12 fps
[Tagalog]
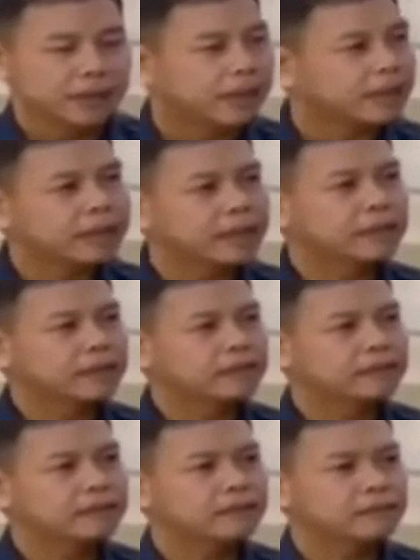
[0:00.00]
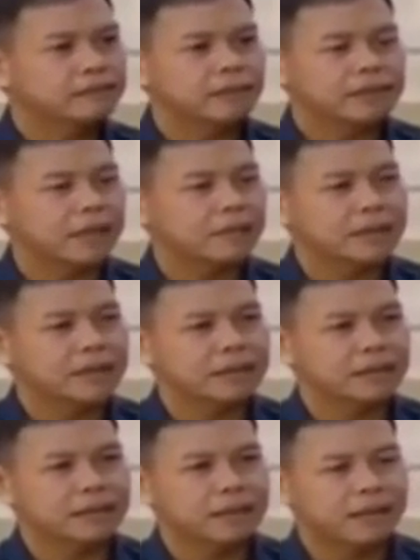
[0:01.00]
Eradicate, masabi
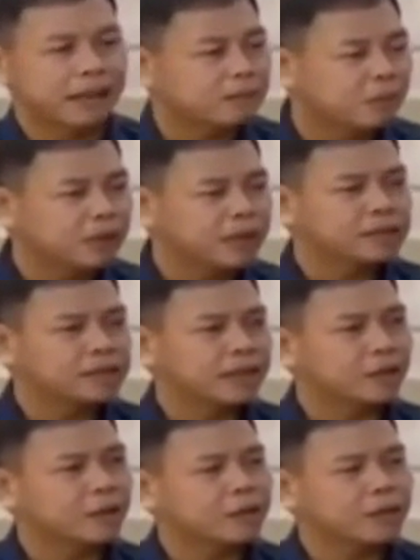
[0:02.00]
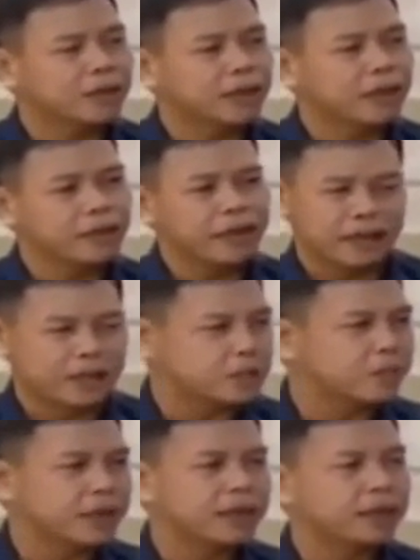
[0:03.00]
natin, i-abolish ang grupo ni Kerwin,
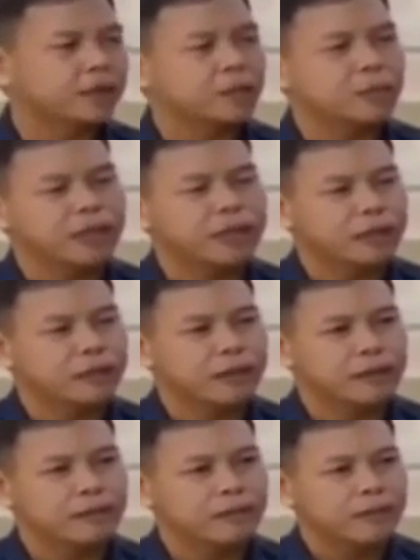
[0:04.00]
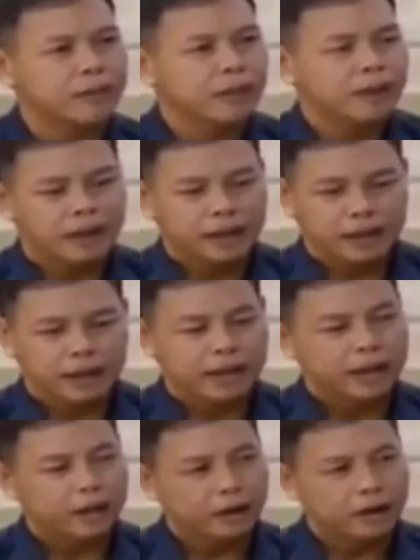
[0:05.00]
i-disband ang grupo ni Kerwin,
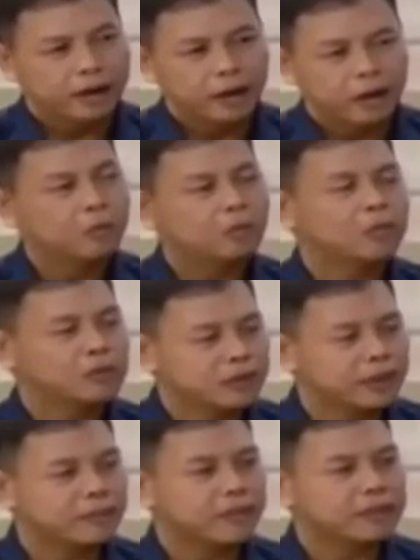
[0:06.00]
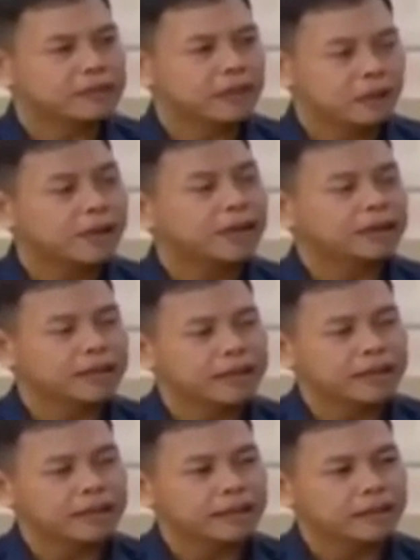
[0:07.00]
Almost 3 months nagawa natin
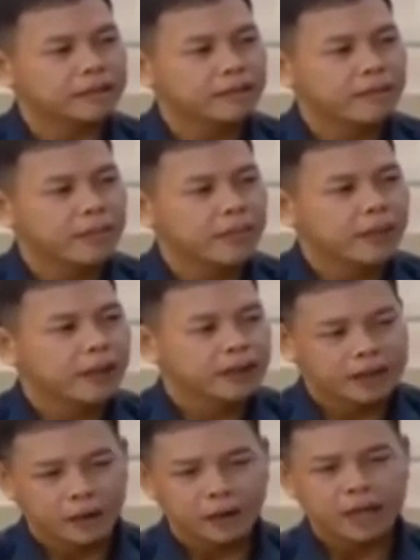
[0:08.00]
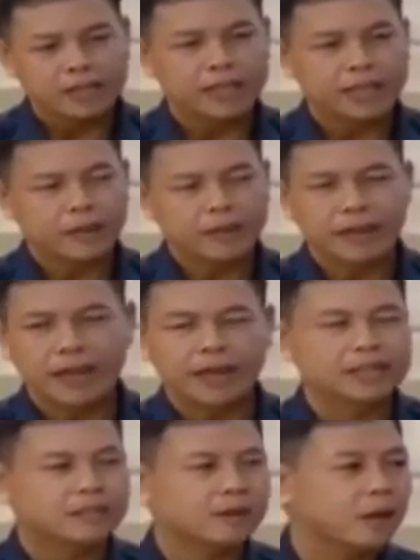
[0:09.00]
yan. Nahuli si Kirwin
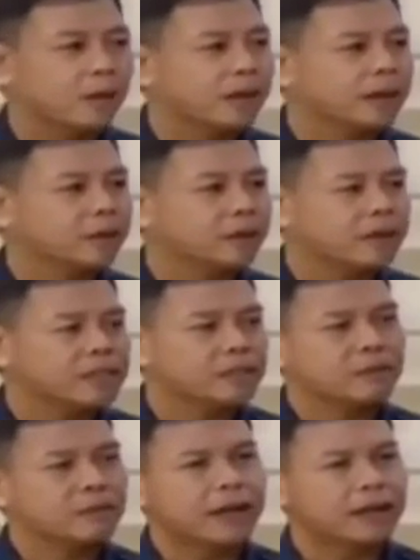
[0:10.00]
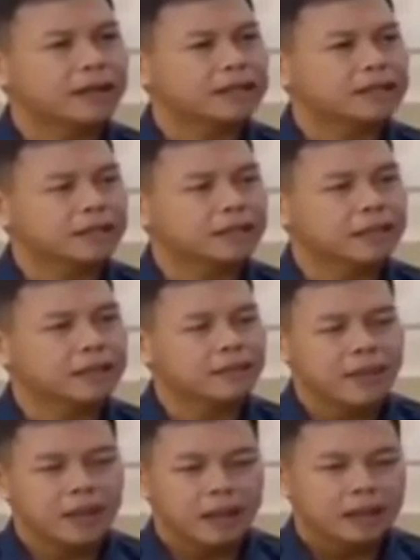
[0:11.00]
dahil sa mga warrant of arrest, mga file cases natin.
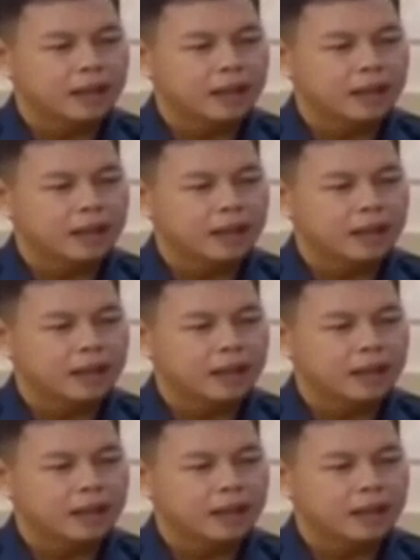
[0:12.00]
